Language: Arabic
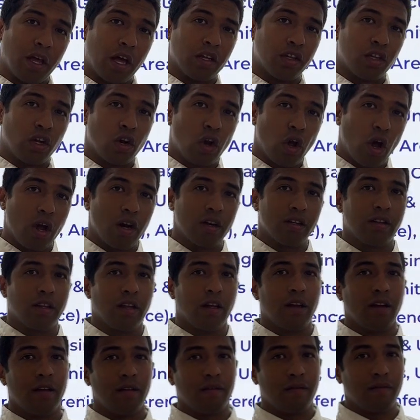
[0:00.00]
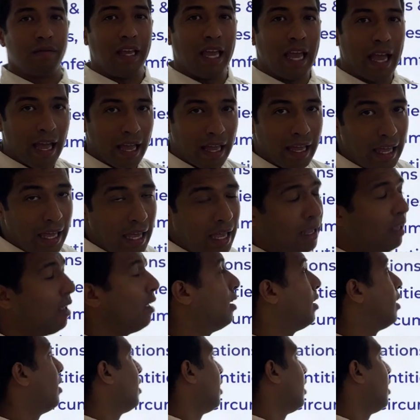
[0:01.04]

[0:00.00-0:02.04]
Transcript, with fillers: بتاعت النهاردة فيها ايه؟